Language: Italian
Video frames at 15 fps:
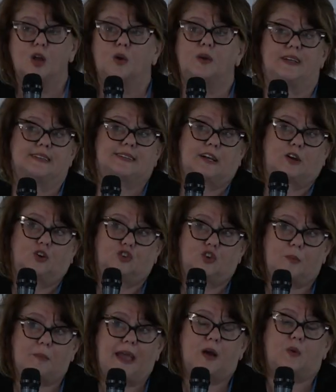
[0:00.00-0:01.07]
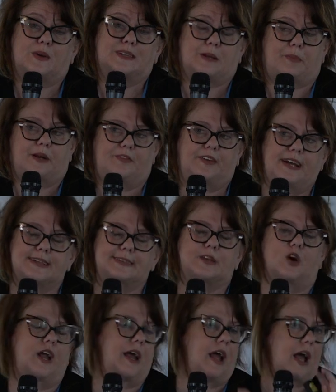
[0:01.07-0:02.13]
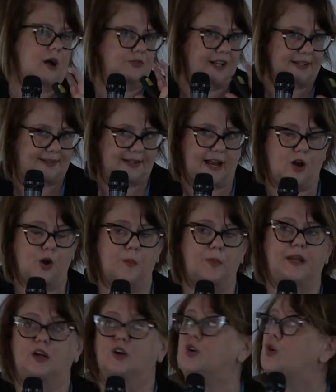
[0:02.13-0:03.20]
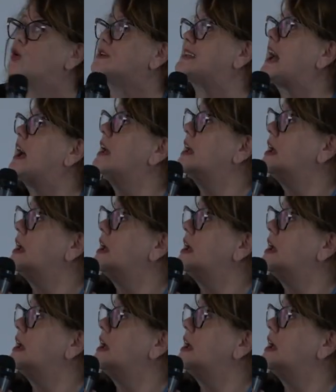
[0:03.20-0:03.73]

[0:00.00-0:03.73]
Quindi secondo me questa parificazione è un tantinello pericolosa